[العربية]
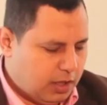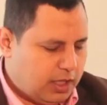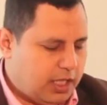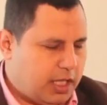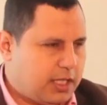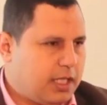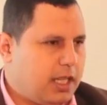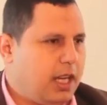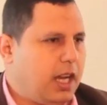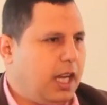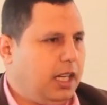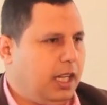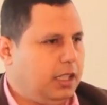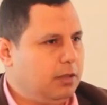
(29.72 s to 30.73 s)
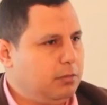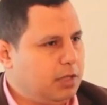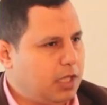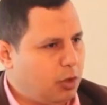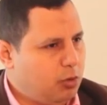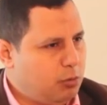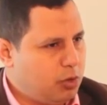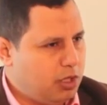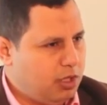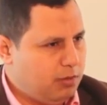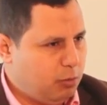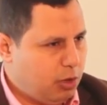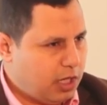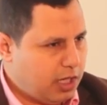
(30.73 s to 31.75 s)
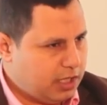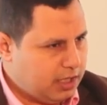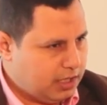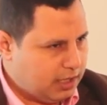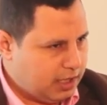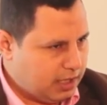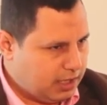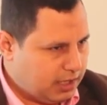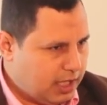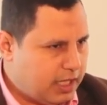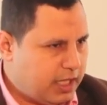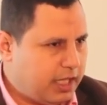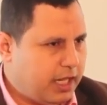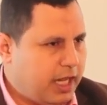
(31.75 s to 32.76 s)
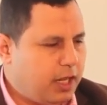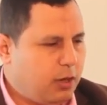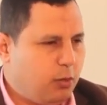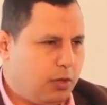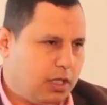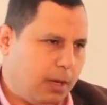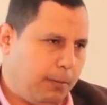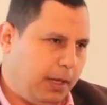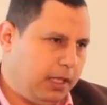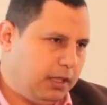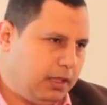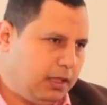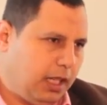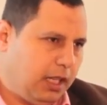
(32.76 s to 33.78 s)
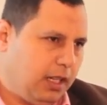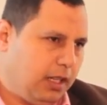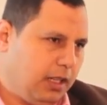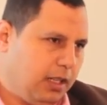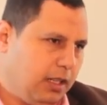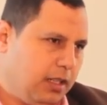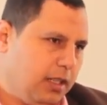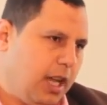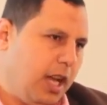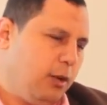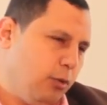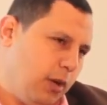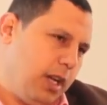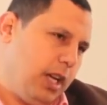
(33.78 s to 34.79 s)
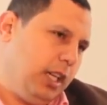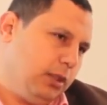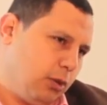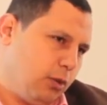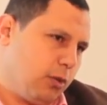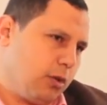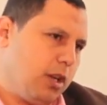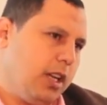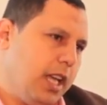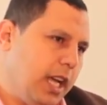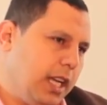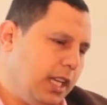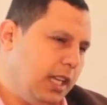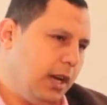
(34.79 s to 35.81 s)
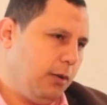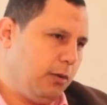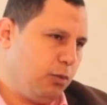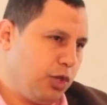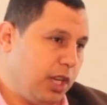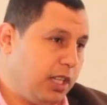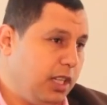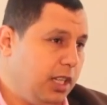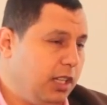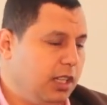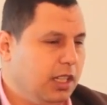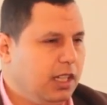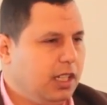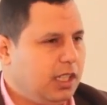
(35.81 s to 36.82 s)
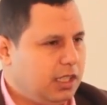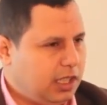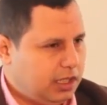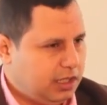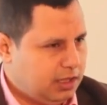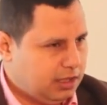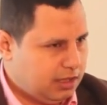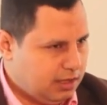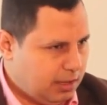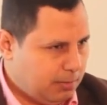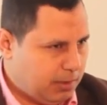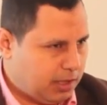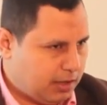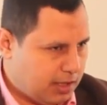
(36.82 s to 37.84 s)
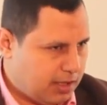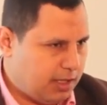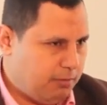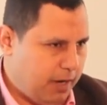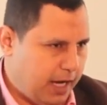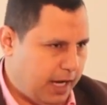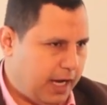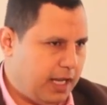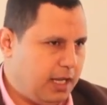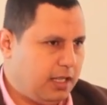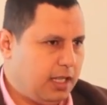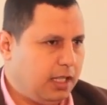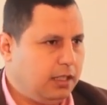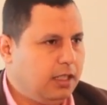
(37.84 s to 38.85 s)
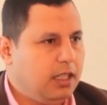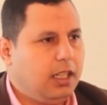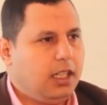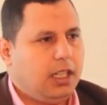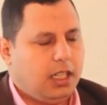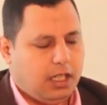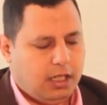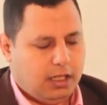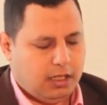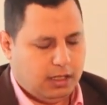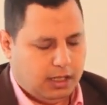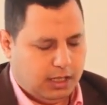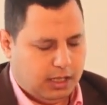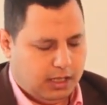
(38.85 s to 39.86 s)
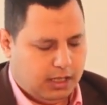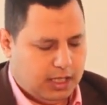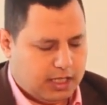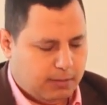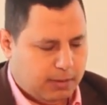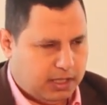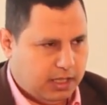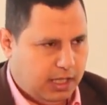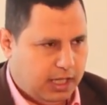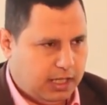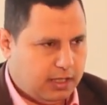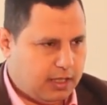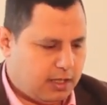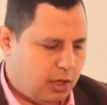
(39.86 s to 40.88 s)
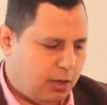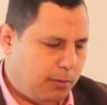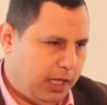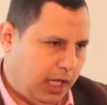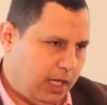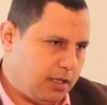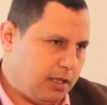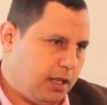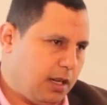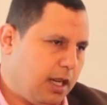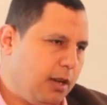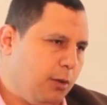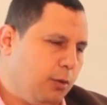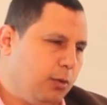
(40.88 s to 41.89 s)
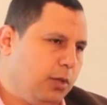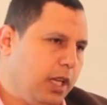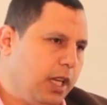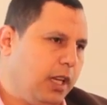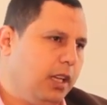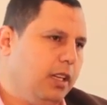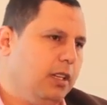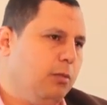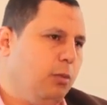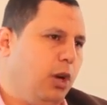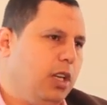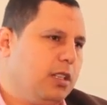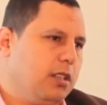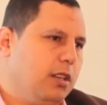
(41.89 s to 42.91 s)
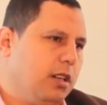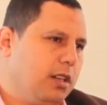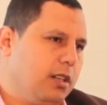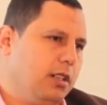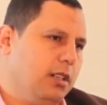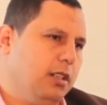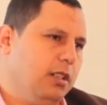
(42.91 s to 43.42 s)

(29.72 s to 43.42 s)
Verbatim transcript: نود ان اسالك عن عديد من الامور المجريات التي تجري الان وطبعا يعني نحن وانا عن القراء يعني او المشاهدين يعني لم نتصل بها جيدا آه، الازمات الحادثه سواء مع العسكر او داخل المعسكر